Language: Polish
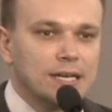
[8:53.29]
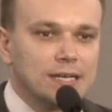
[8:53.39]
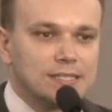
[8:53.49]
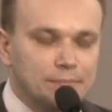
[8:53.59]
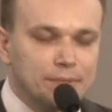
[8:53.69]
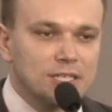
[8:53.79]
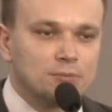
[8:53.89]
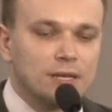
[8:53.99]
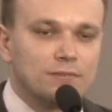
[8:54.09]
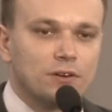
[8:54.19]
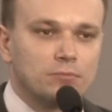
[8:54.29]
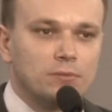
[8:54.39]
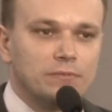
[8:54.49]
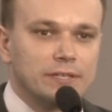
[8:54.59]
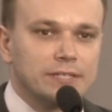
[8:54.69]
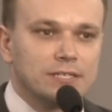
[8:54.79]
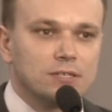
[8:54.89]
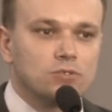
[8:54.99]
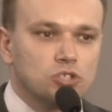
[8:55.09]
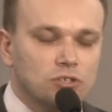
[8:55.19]
zapytać Platformę
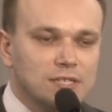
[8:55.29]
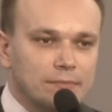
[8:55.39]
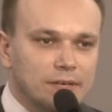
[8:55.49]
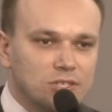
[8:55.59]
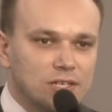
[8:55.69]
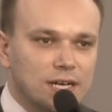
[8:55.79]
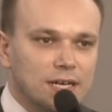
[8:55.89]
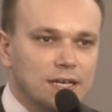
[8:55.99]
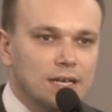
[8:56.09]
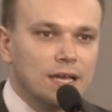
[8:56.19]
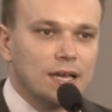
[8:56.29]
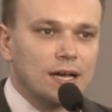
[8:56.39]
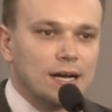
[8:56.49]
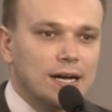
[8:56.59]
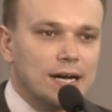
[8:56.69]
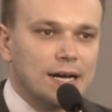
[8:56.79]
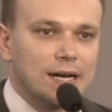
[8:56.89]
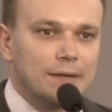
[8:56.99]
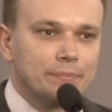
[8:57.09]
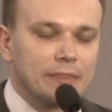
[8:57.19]
Obywatelską, co zamierza
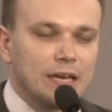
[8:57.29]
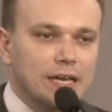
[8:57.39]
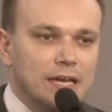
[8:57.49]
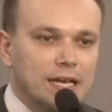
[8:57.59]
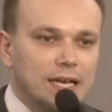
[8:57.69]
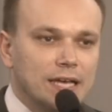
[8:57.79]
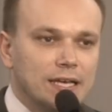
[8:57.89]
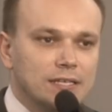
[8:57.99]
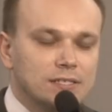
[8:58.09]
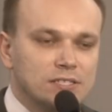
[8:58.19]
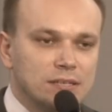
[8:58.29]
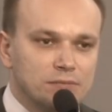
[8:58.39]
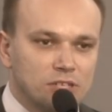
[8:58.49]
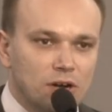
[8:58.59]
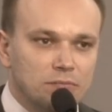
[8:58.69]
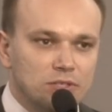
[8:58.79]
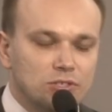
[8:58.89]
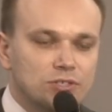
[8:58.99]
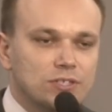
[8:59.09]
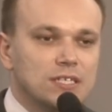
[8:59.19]
mm, e, z tym
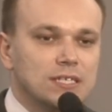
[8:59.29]
zrobić.